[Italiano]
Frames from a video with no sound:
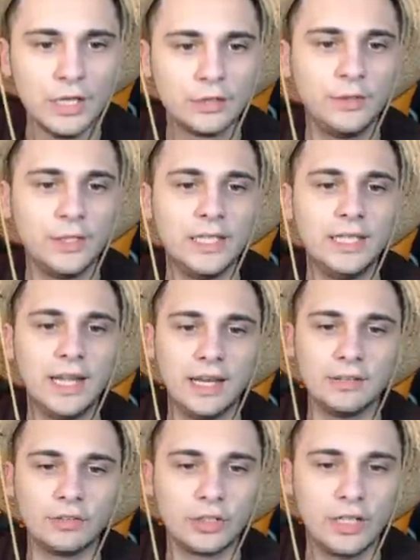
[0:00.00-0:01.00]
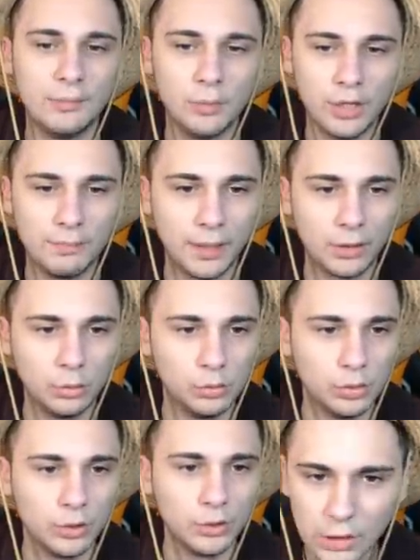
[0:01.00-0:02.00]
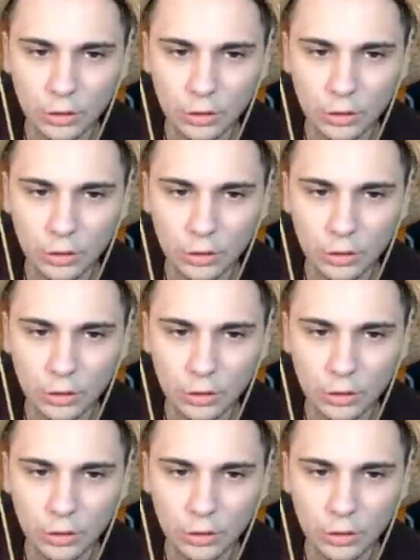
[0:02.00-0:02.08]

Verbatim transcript: sfide del Ranger dell'Amore Perduto.